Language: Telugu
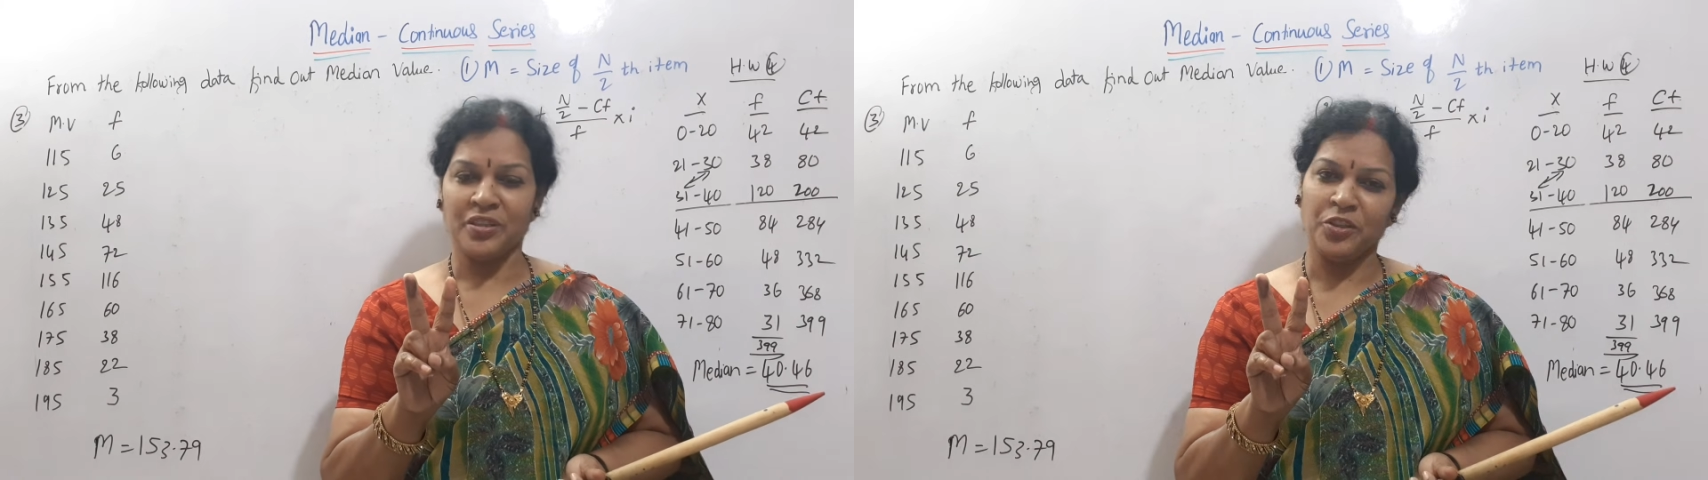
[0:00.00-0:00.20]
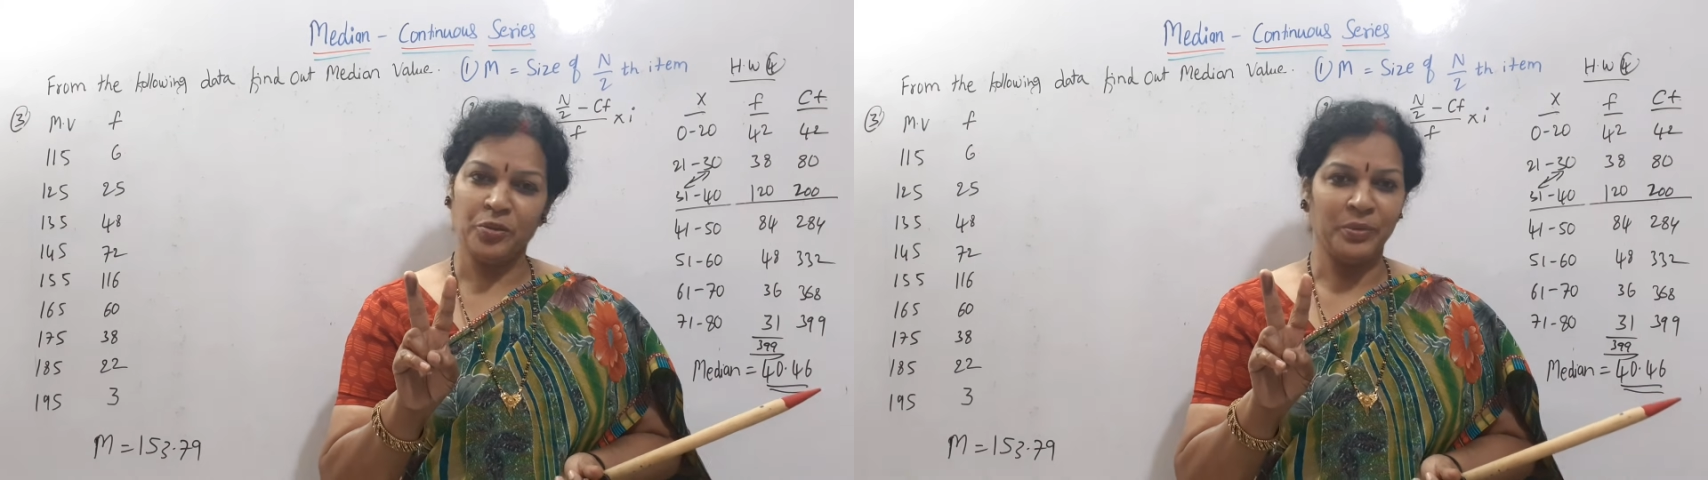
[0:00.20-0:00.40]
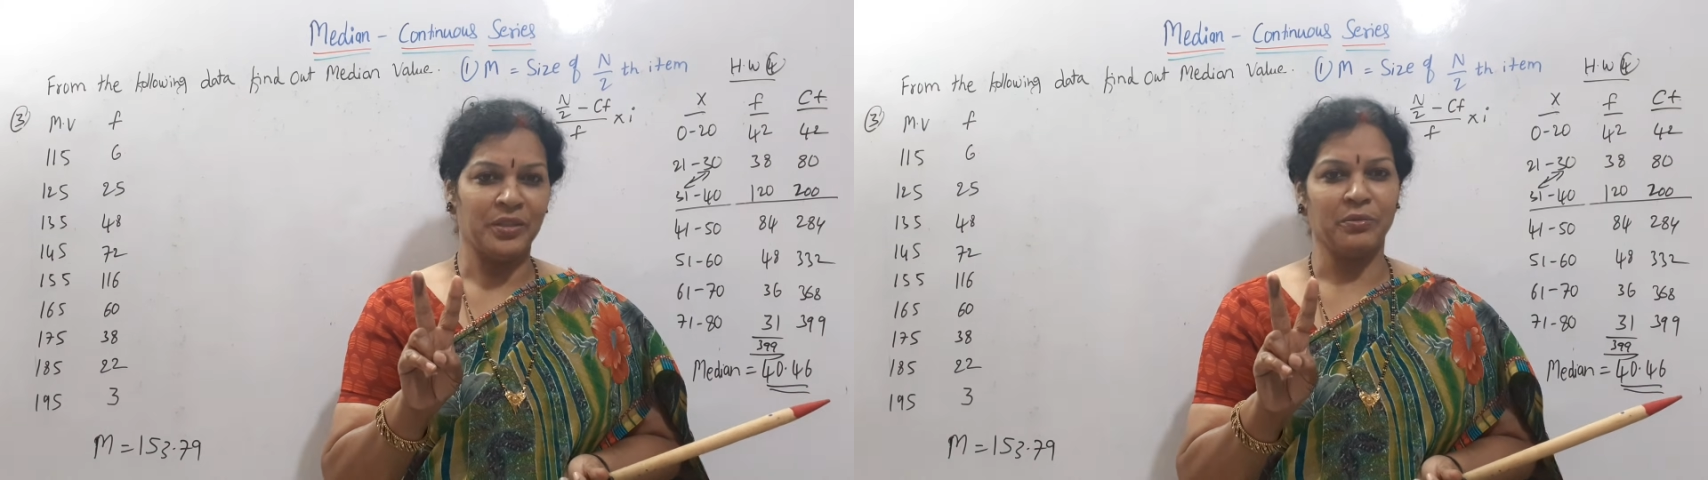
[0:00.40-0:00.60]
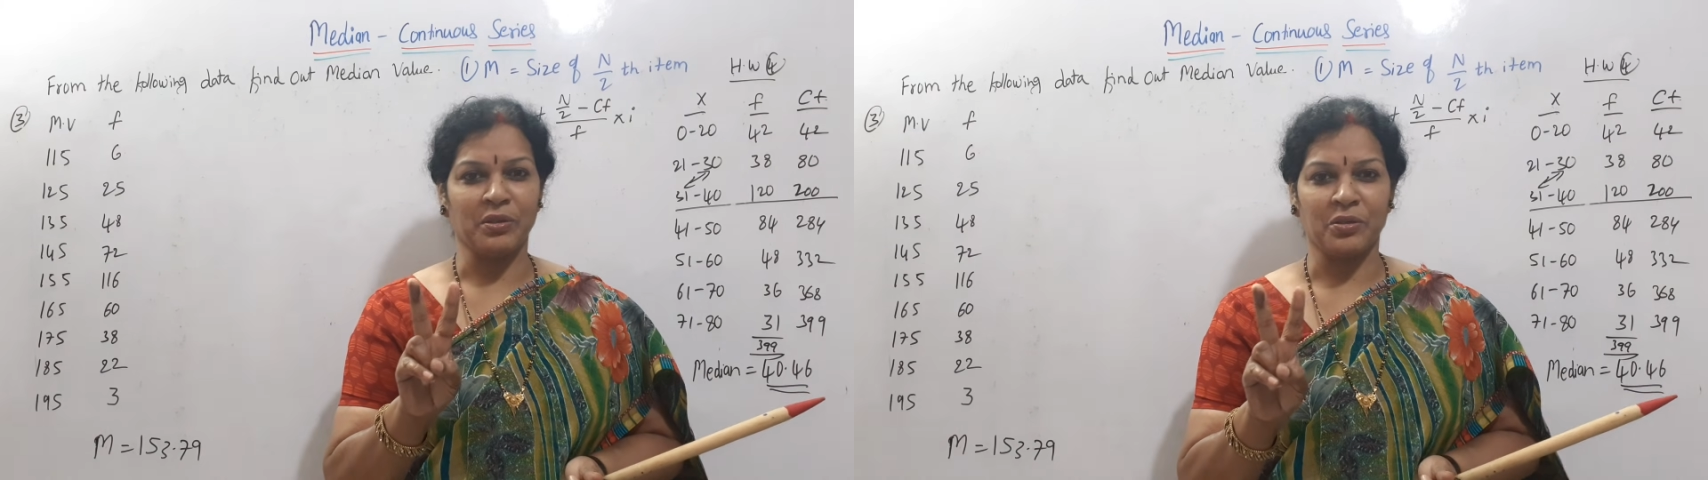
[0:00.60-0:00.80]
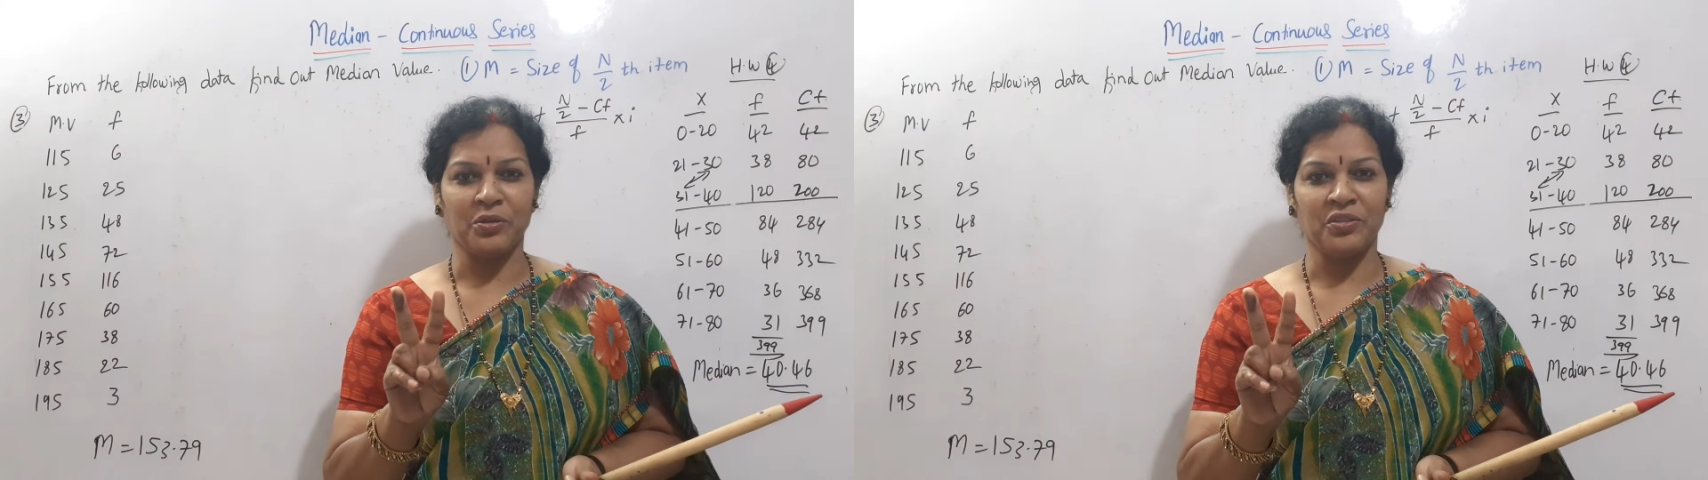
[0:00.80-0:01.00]
రెండు మీరే
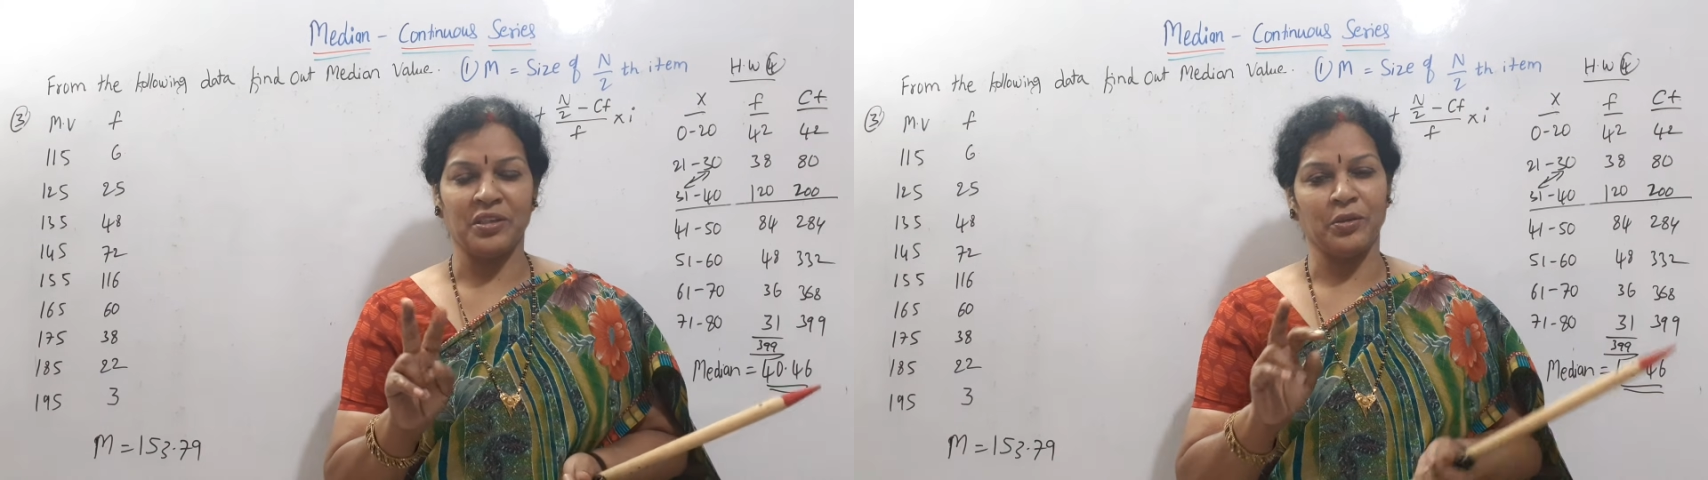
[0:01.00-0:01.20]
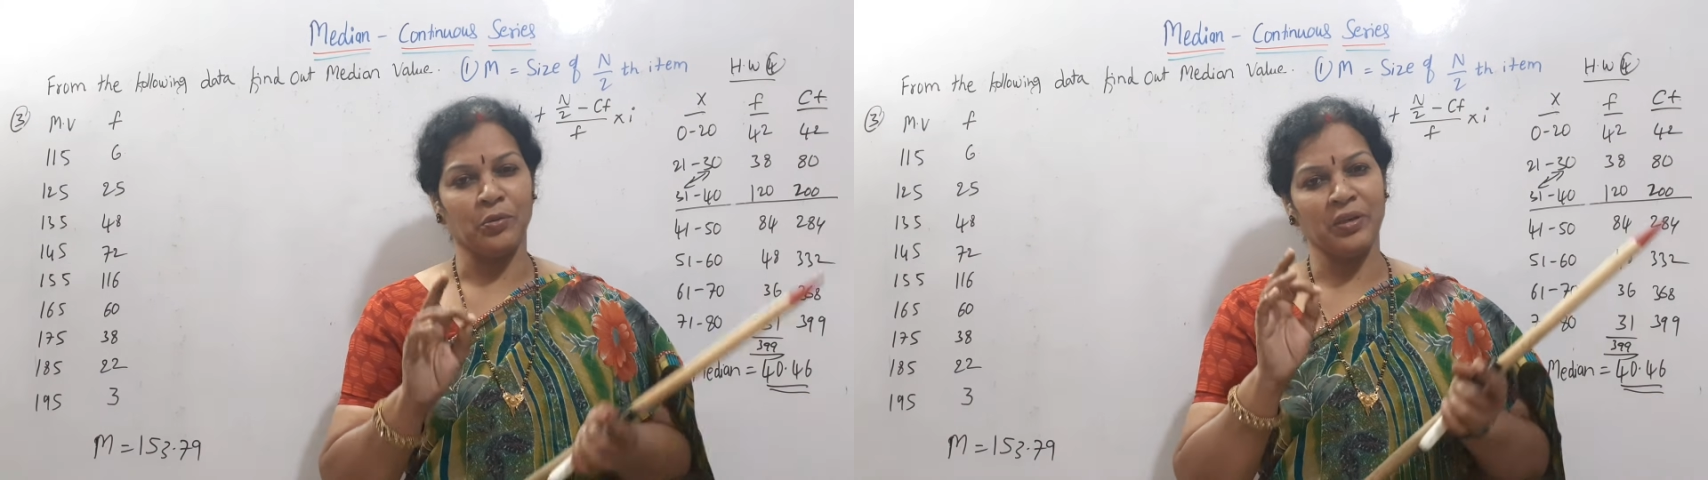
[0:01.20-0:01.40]
వర్కౌట్ చేయండి నేను